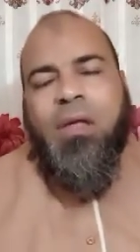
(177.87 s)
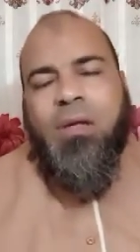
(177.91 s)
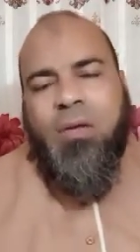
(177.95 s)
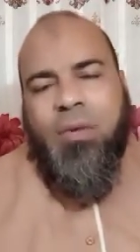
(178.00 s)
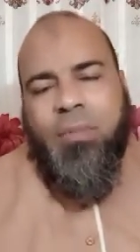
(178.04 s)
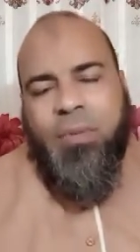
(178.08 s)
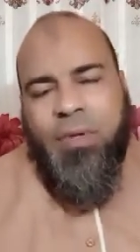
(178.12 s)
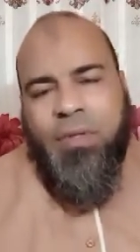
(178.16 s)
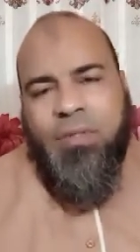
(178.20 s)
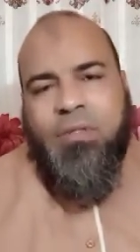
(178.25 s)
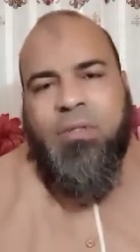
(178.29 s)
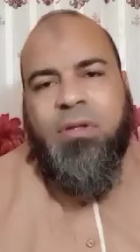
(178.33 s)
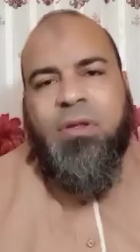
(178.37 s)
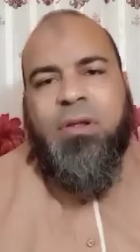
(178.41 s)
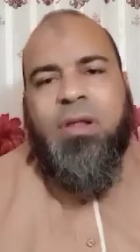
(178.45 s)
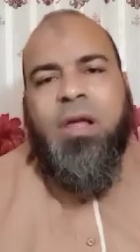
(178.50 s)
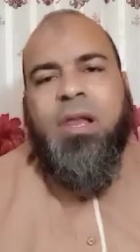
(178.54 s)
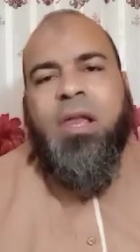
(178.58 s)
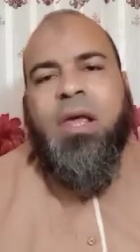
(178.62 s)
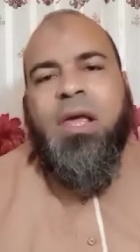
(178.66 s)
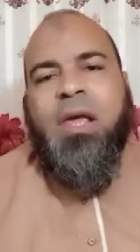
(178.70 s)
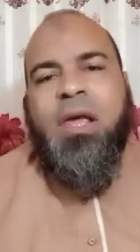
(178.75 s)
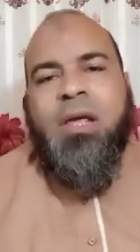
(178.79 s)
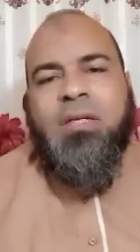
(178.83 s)
هو بإذن
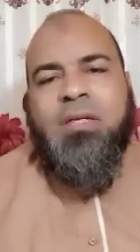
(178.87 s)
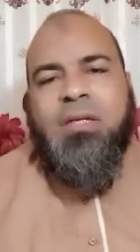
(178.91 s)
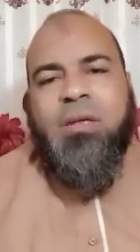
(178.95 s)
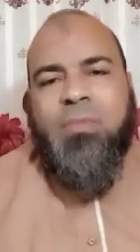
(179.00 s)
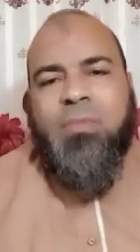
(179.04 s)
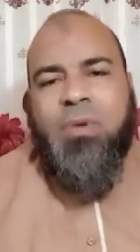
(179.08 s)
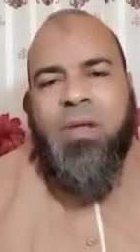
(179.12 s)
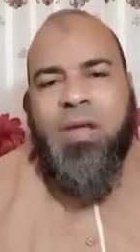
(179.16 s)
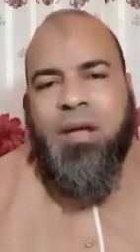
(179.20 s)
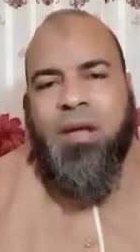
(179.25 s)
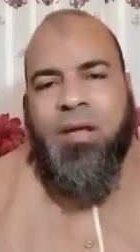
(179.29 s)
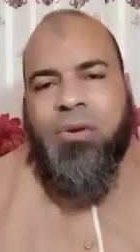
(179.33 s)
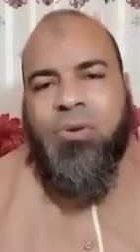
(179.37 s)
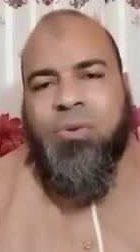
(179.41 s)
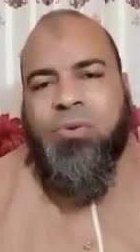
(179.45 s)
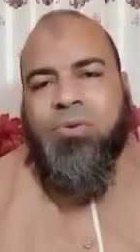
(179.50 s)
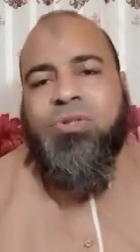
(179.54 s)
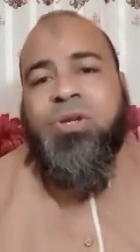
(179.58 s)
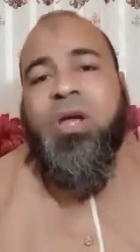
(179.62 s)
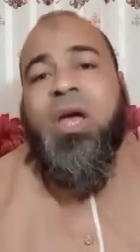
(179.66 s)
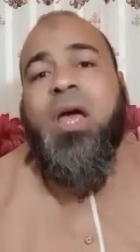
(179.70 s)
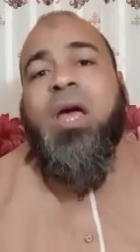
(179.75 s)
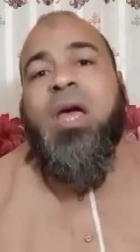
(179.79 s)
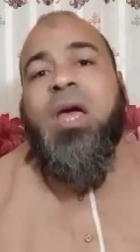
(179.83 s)
الله لا يأسم لكن
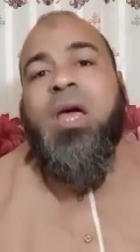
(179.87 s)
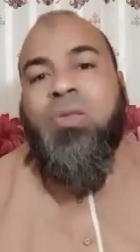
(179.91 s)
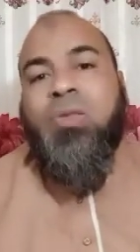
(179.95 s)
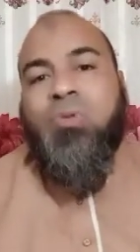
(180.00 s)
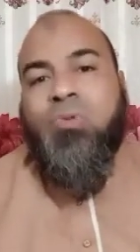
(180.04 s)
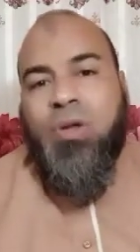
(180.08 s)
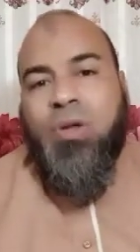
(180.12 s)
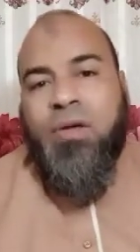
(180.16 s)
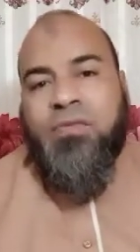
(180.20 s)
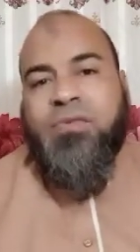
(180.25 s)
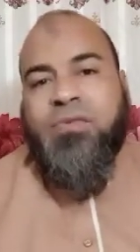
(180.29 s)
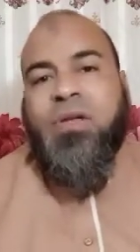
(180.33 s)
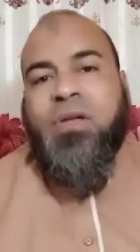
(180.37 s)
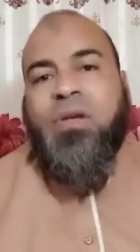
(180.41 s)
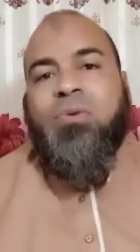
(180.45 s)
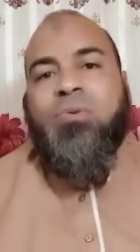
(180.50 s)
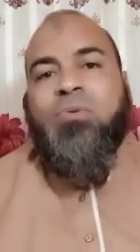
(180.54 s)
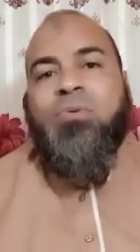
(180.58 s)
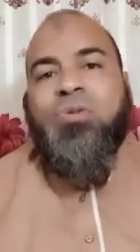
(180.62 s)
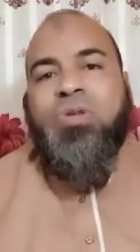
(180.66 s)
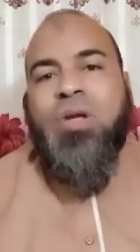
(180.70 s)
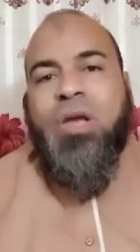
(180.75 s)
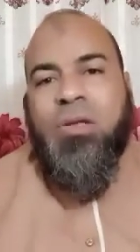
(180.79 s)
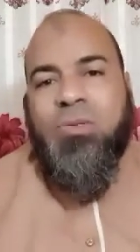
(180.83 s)
يجاهد نفسه
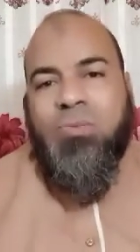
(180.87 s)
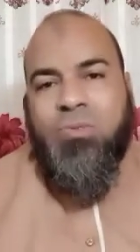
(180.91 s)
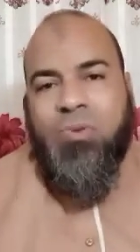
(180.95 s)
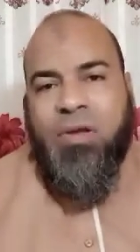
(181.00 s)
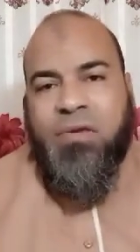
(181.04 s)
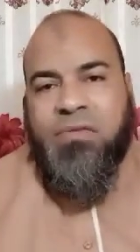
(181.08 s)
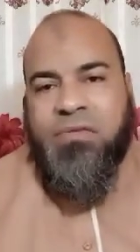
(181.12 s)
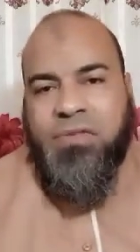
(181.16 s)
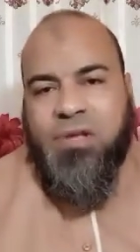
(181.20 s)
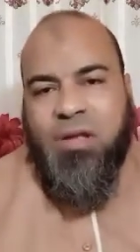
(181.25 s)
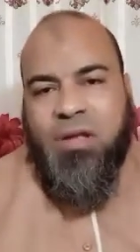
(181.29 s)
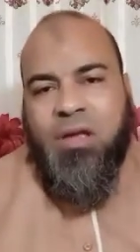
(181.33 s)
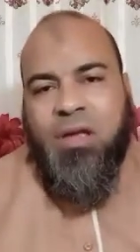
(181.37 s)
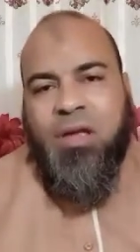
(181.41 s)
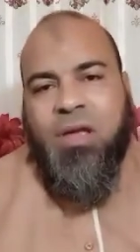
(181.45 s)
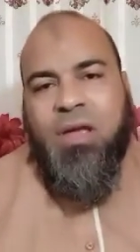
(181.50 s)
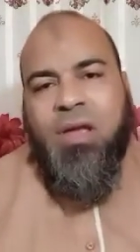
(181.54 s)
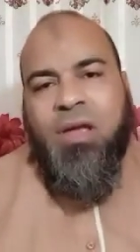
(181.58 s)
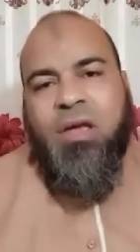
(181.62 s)
يجاهد نفسه